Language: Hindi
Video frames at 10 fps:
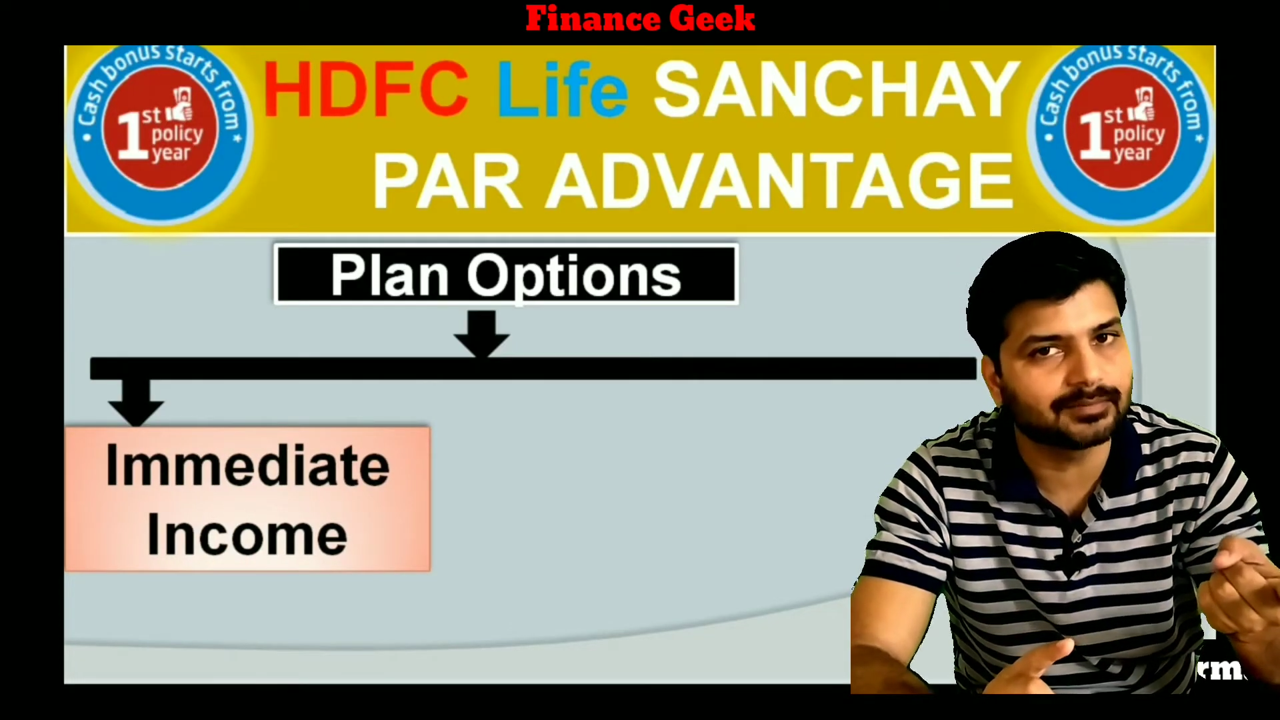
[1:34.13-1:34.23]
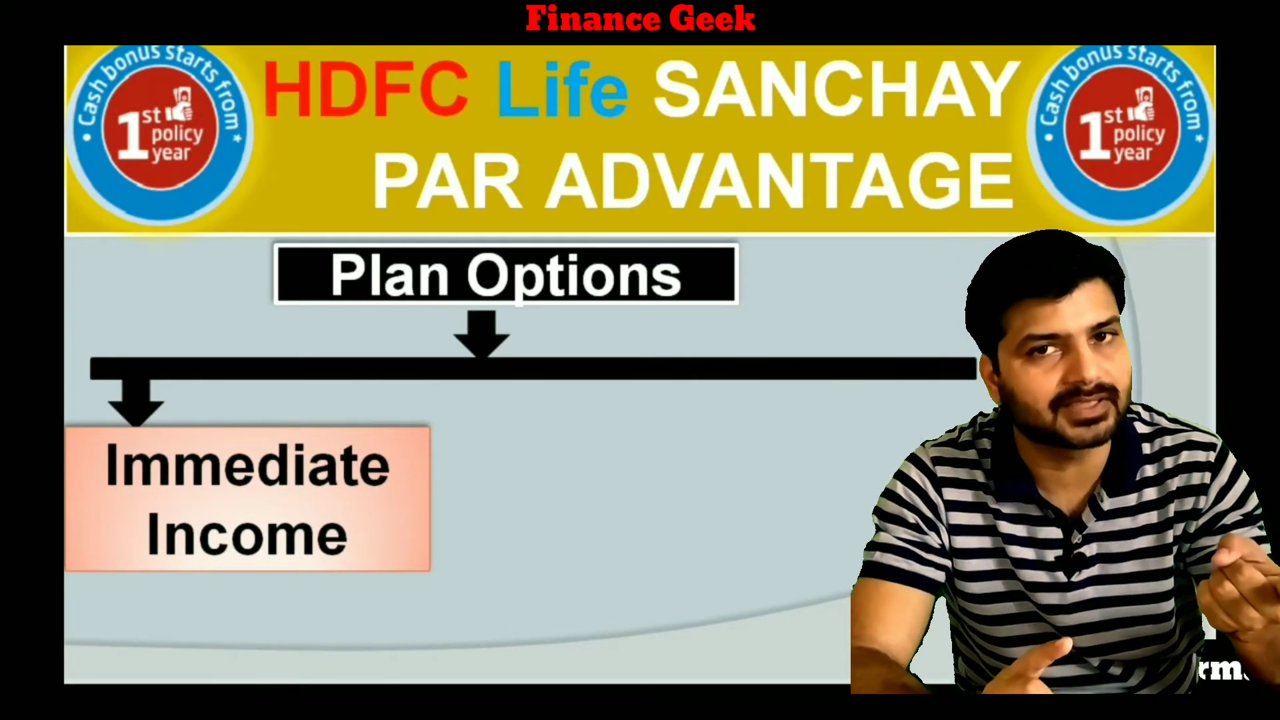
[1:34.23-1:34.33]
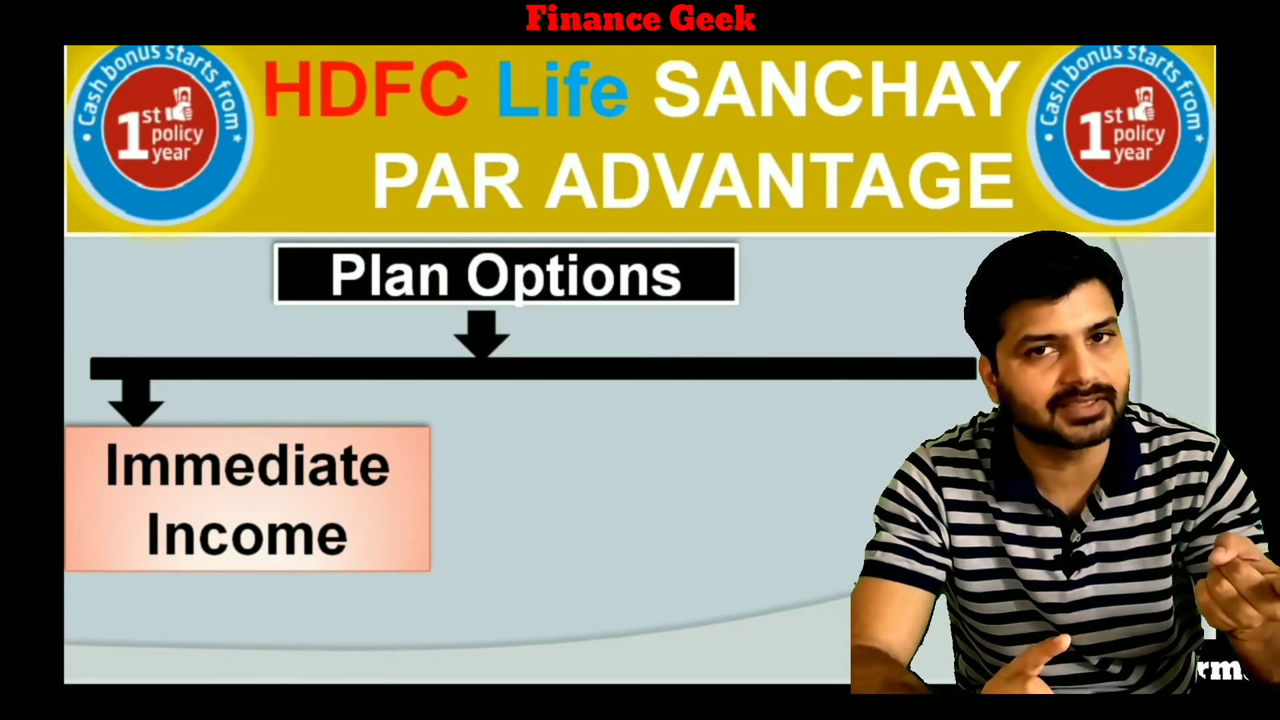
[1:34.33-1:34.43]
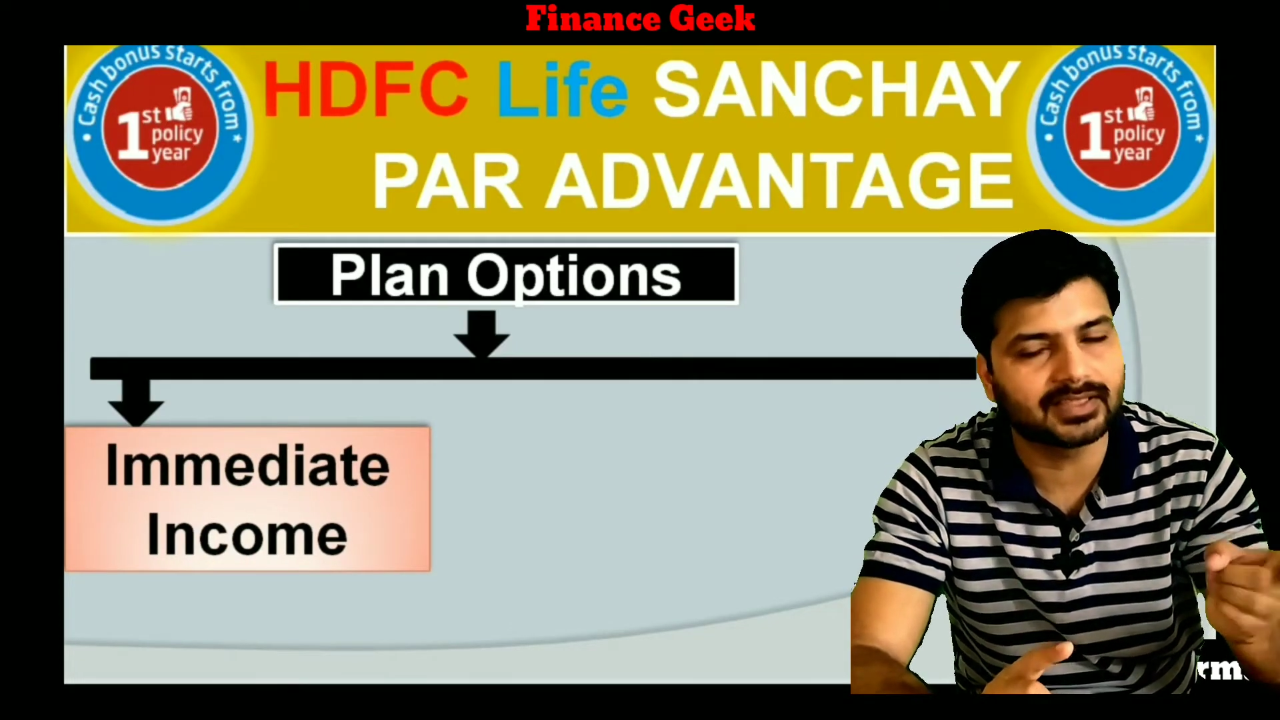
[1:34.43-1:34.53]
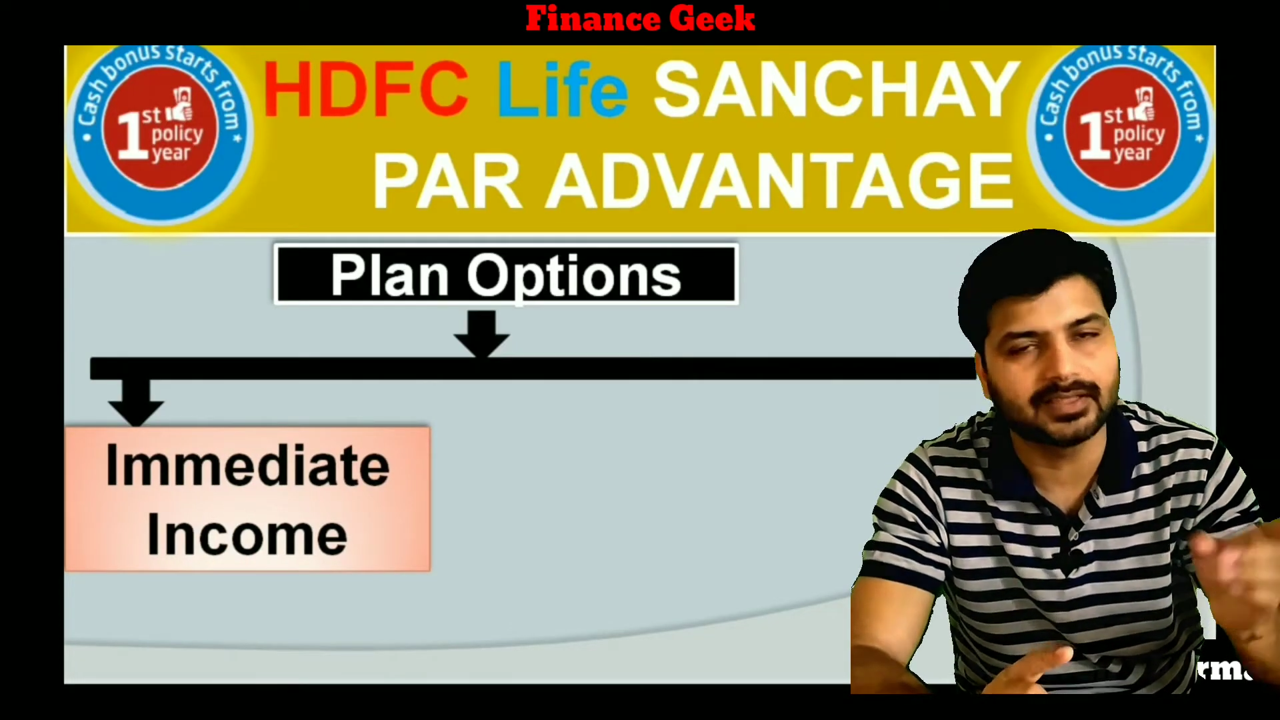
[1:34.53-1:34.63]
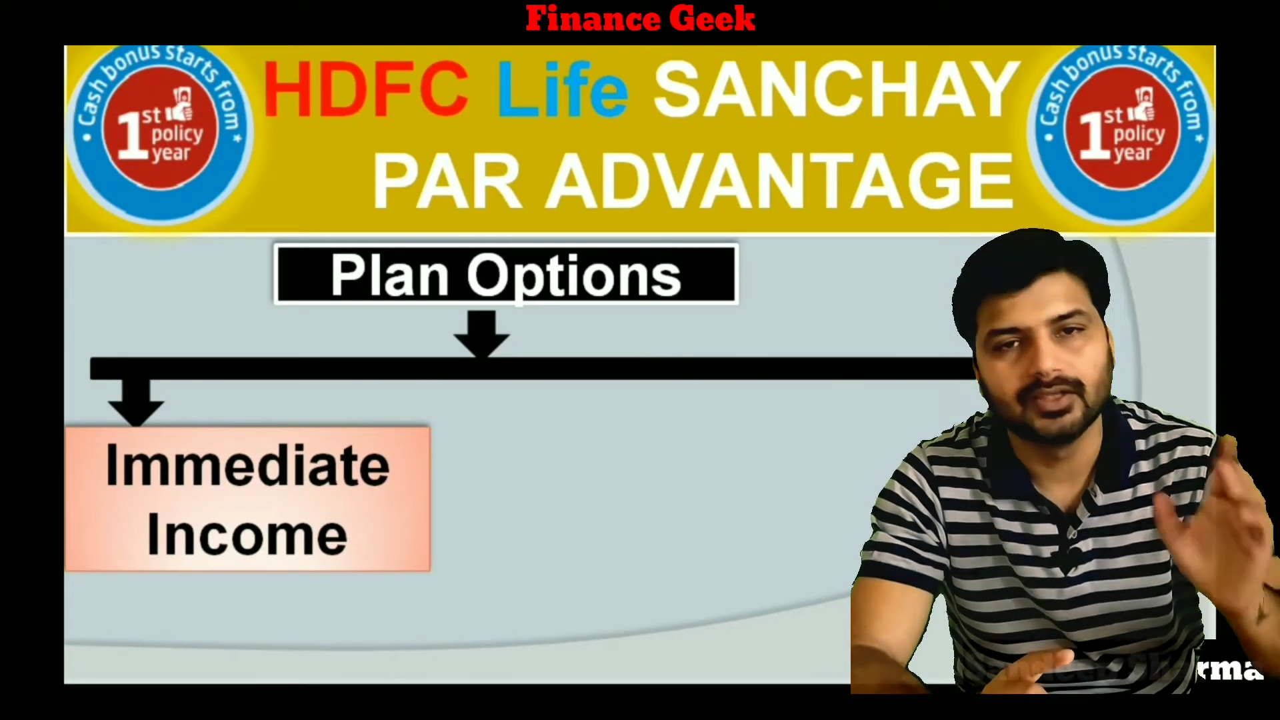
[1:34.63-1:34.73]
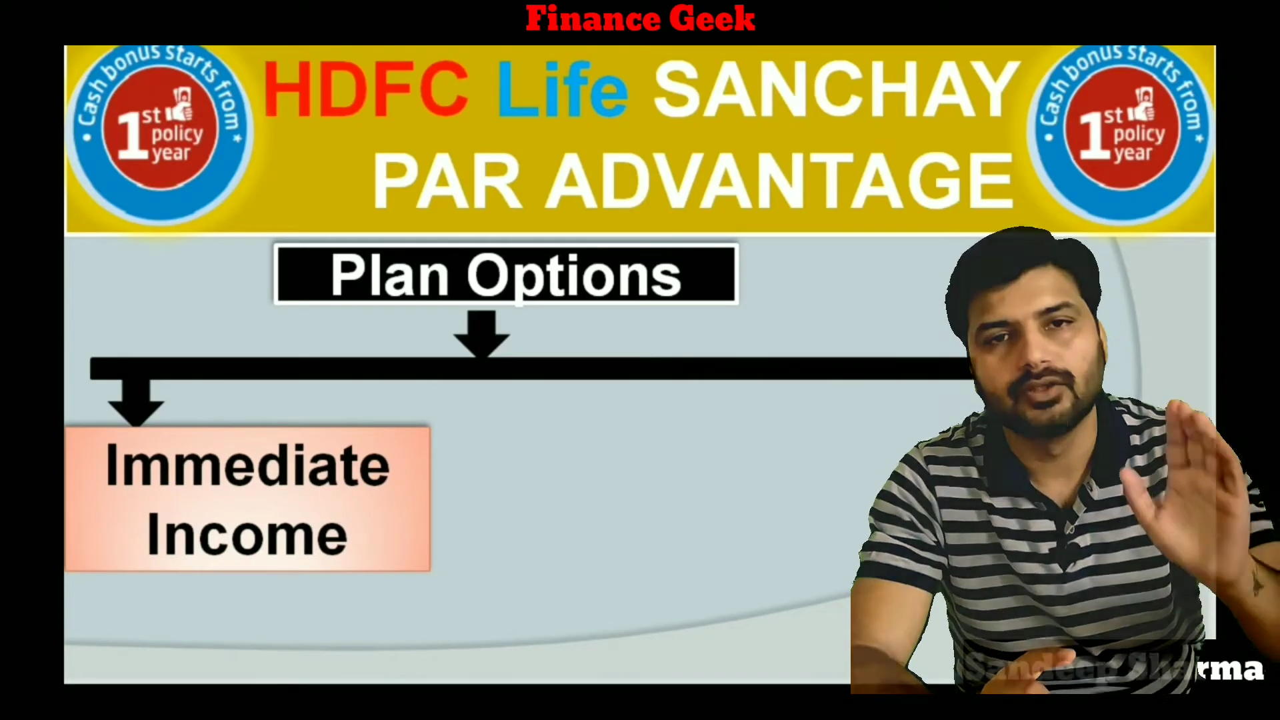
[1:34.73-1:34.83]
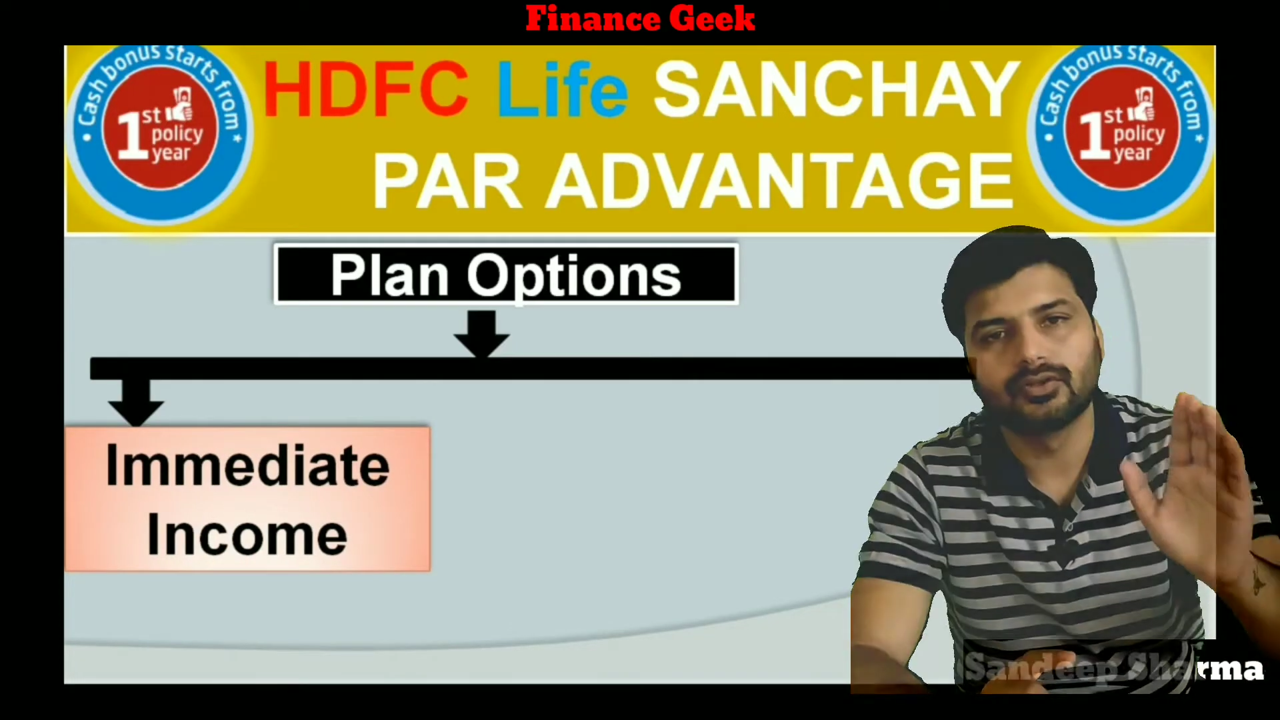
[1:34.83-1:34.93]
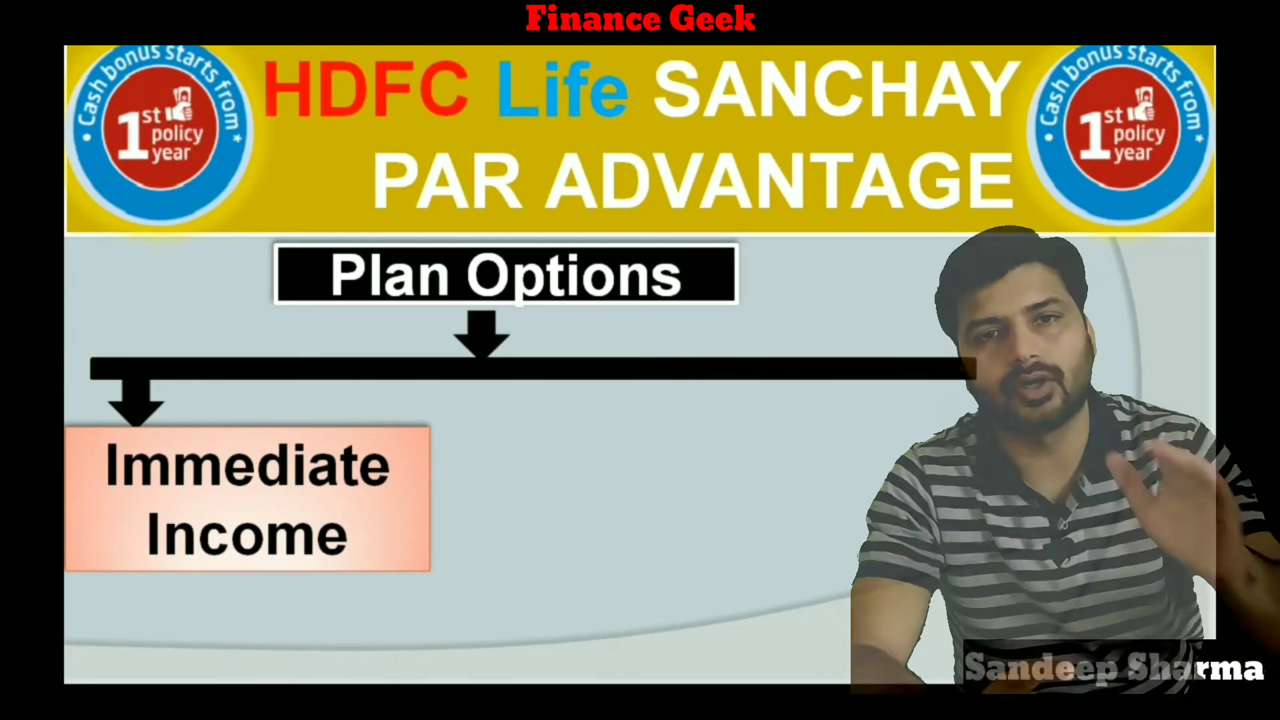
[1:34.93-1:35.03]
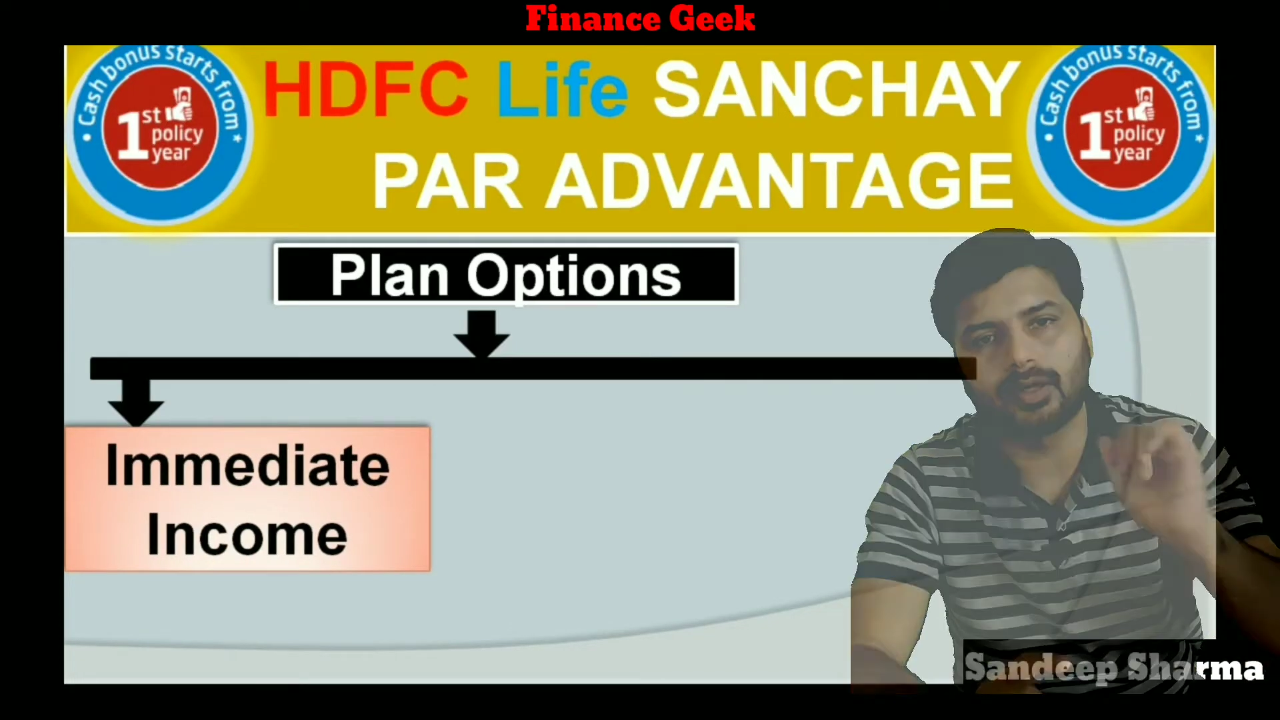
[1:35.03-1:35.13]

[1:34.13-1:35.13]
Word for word: चाहिए तो